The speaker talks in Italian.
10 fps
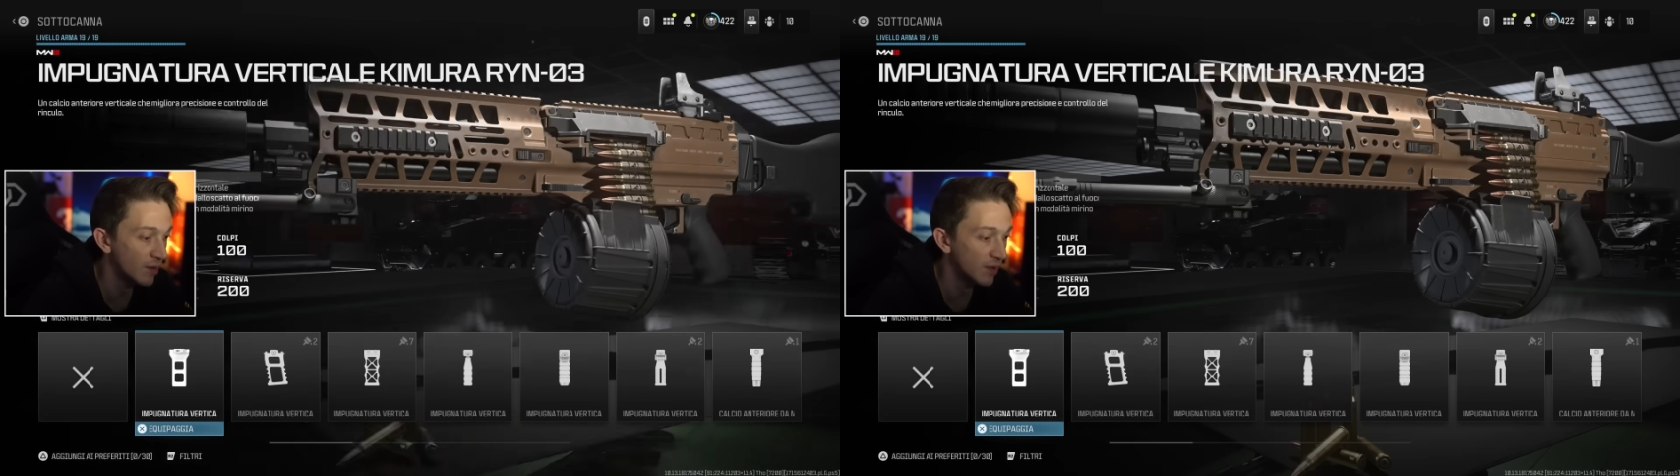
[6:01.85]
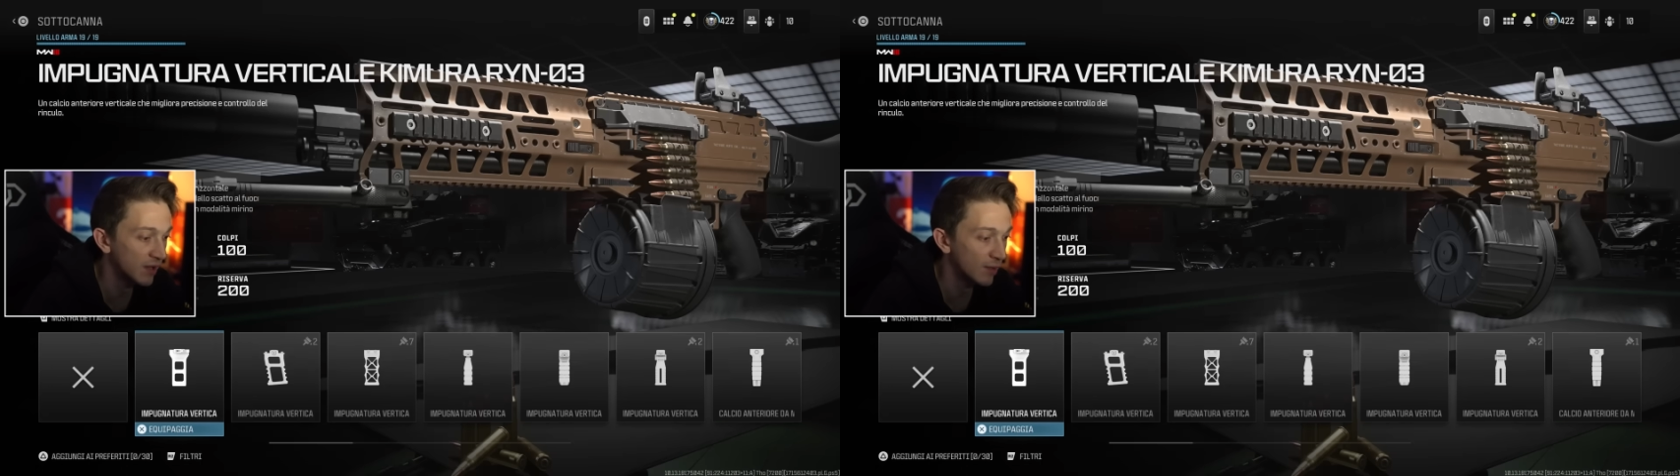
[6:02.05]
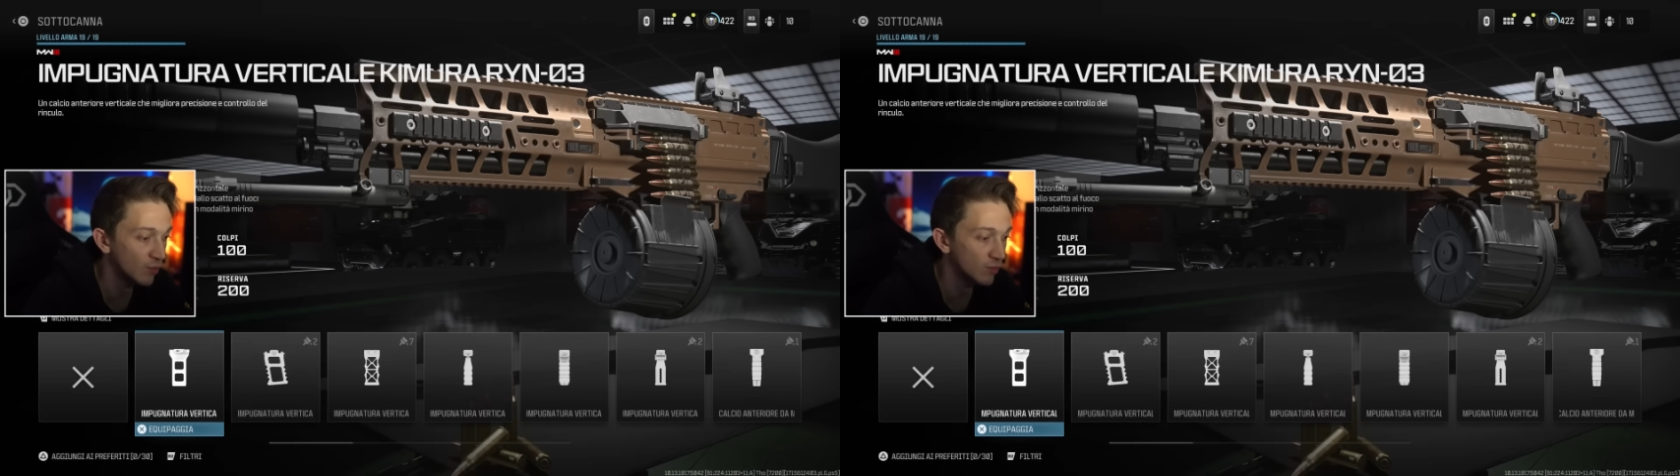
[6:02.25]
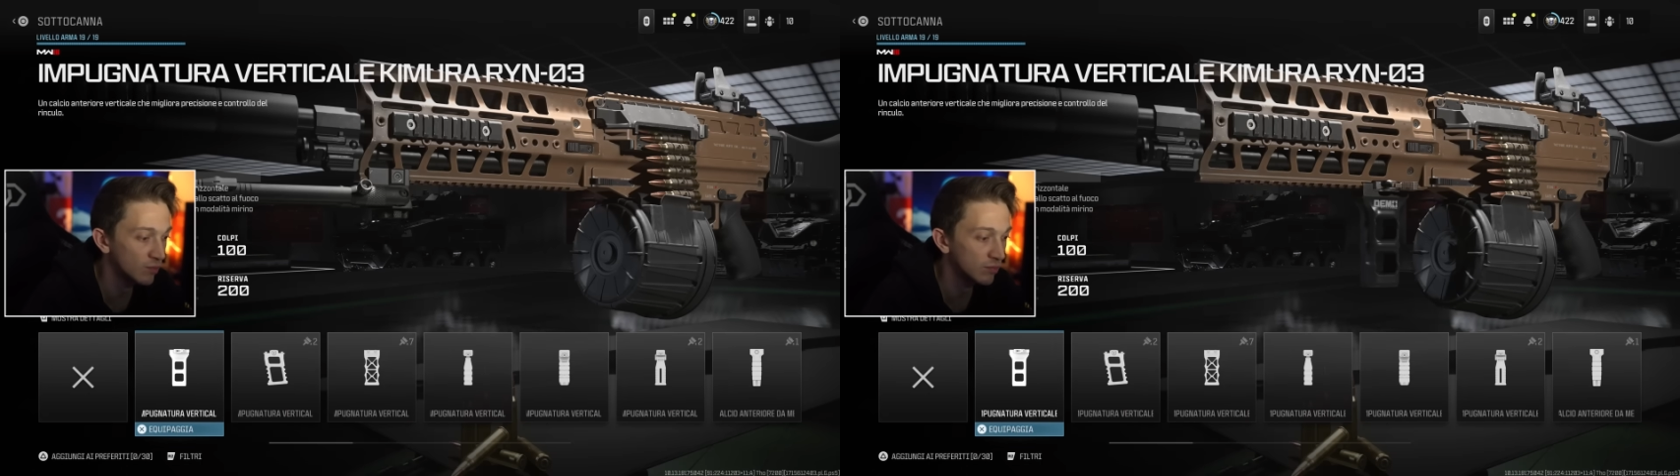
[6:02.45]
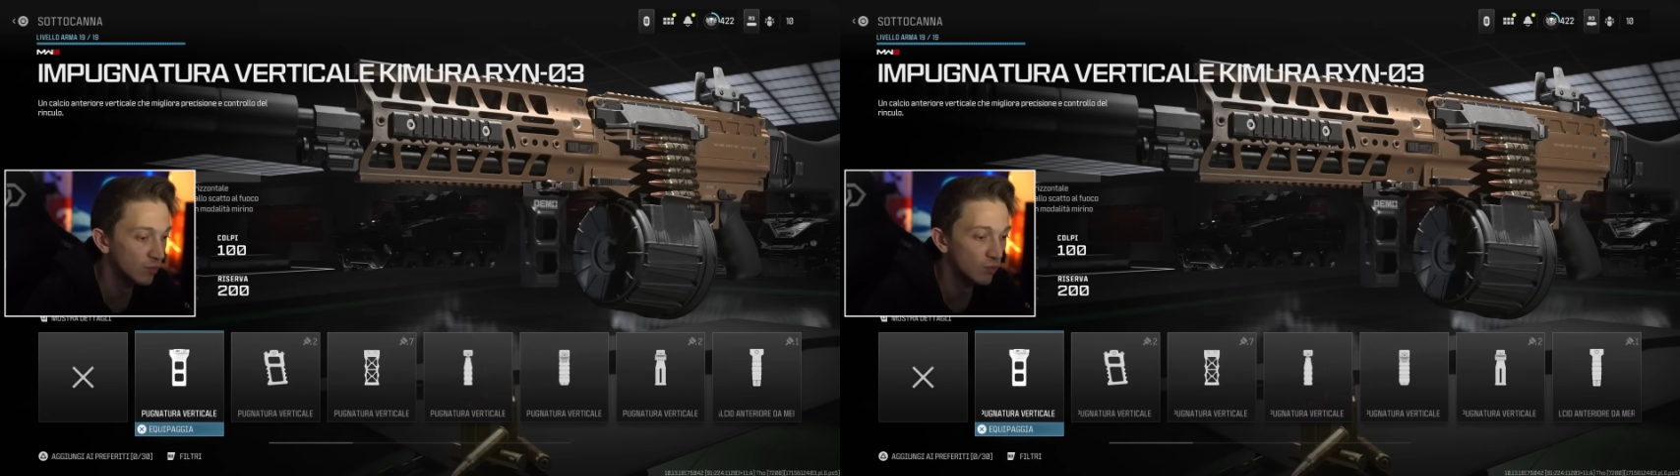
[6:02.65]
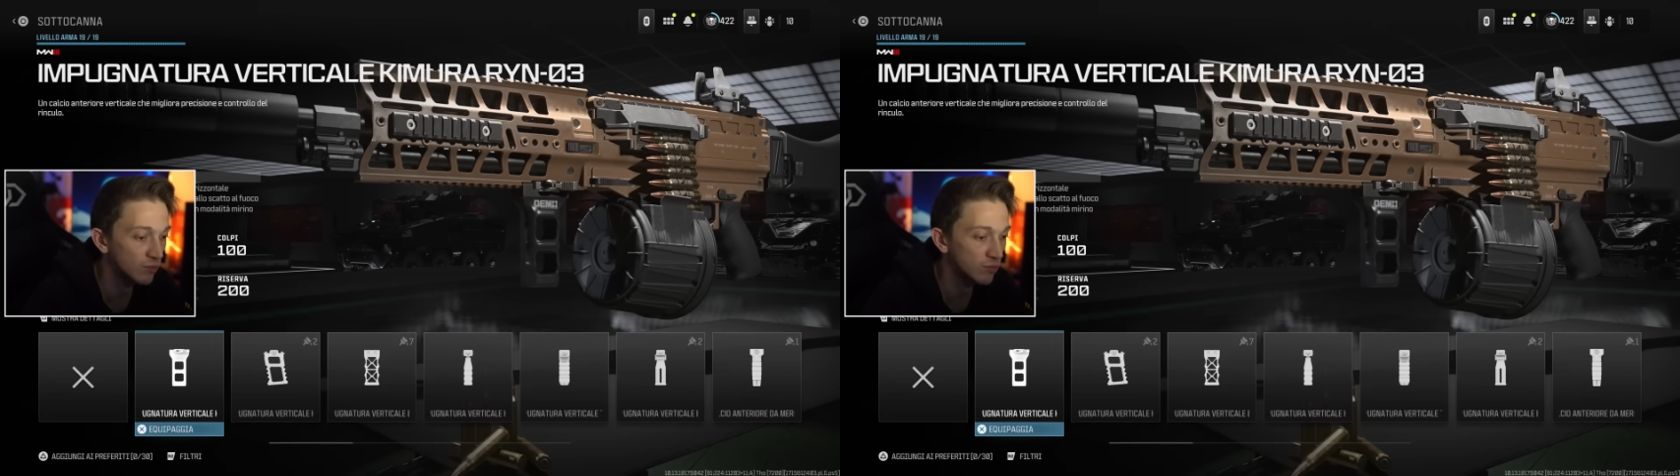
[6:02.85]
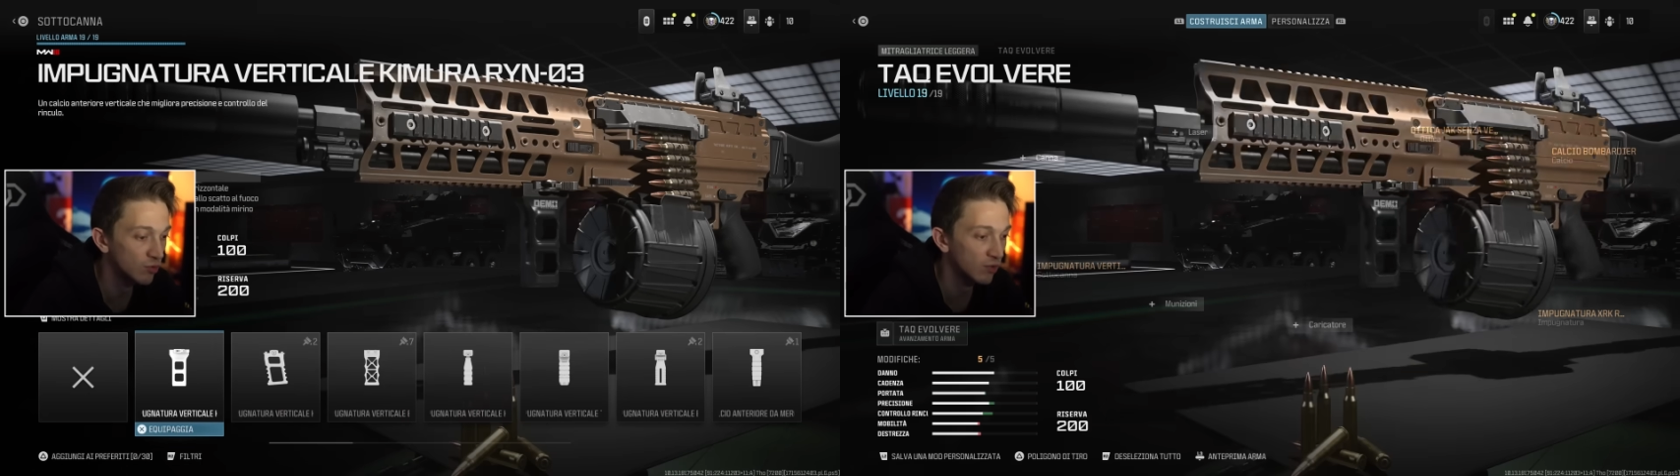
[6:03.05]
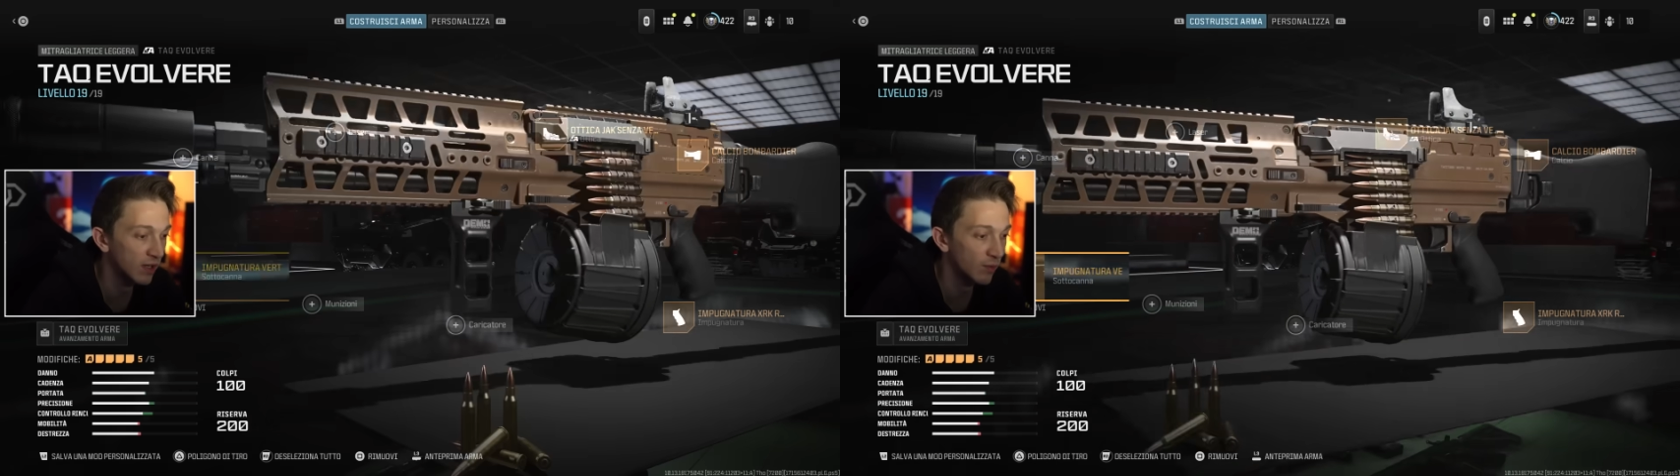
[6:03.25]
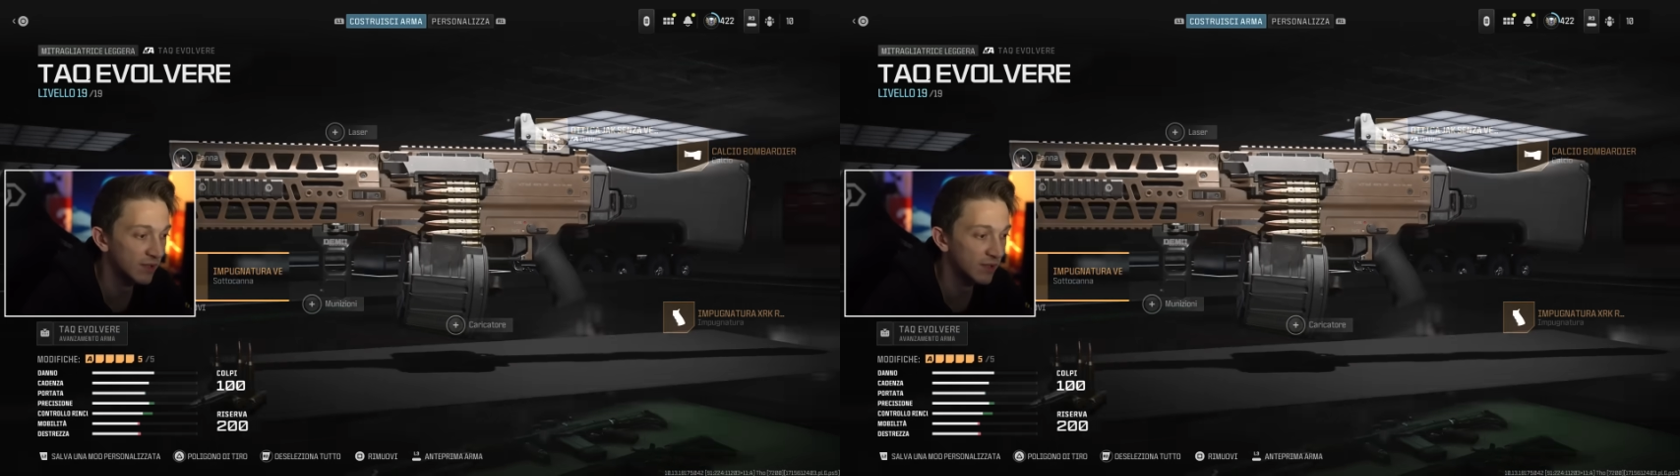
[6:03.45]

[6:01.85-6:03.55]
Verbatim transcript: mettiamo un, boh, un sottocanna